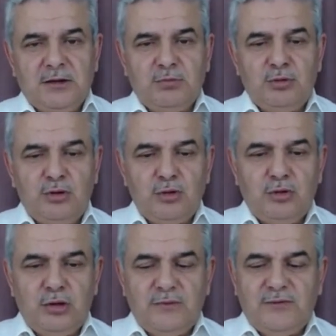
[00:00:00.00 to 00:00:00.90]
Yani bu
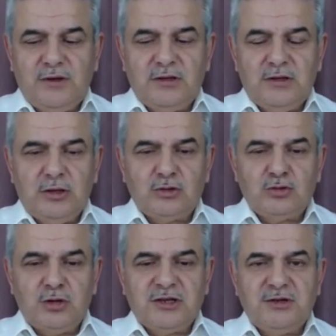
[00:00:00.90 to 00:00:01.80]
yönüyle
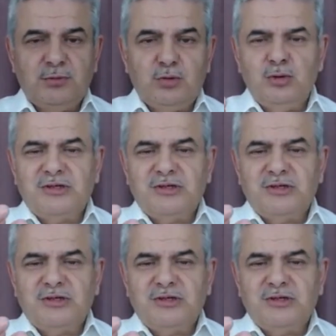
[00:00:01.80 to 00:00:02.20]
Fatiha suresi